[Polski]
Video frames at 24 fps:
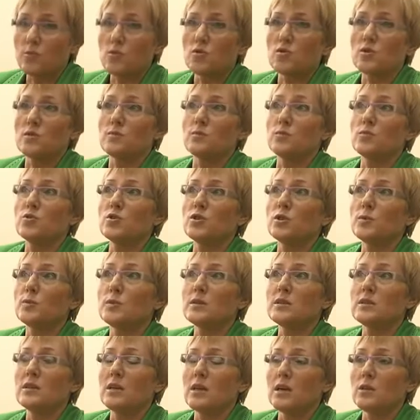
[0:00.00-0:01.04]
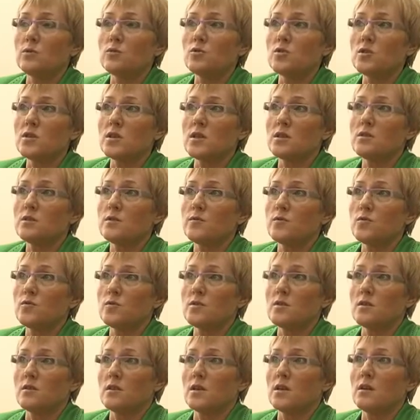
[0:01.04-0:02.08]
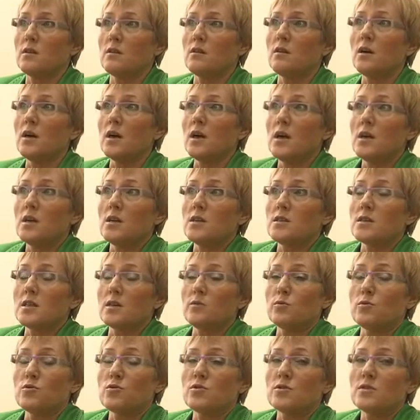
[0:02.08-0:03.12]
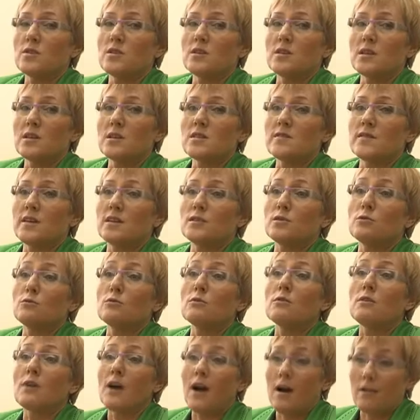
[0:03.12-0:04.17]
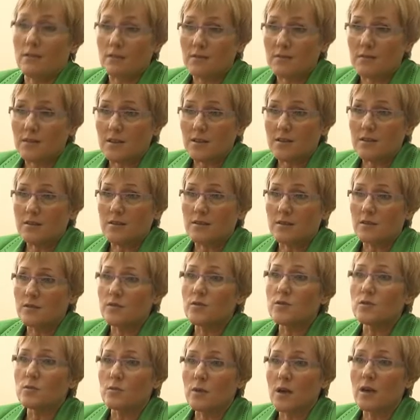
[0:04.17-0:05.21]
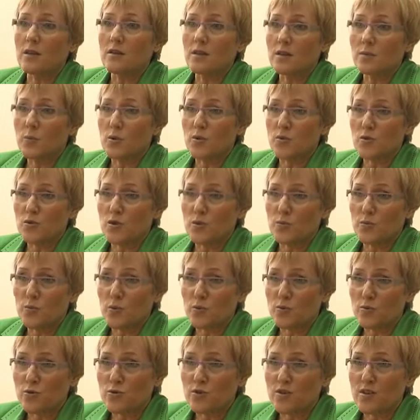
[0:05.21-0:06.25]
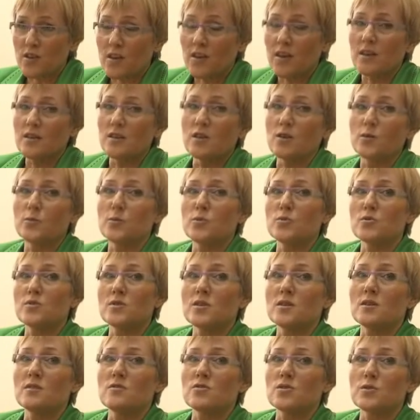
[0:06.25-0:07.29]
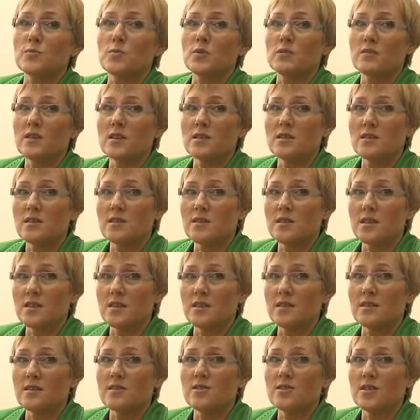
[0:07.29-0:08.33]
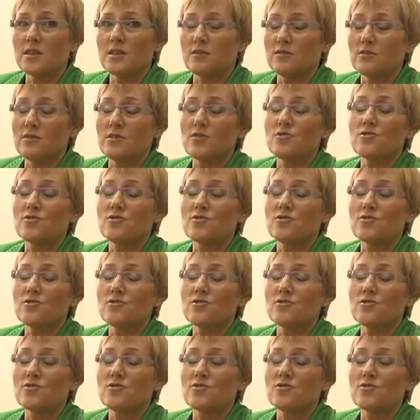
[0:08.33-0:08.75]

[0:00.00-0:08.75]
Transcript: Może, musimy dla ucznia dysfunkcyjnego założyć tak zwaną kartę indywidualnych potrzeb ucznia i oprócz tego, że prowadzić zajęcia, to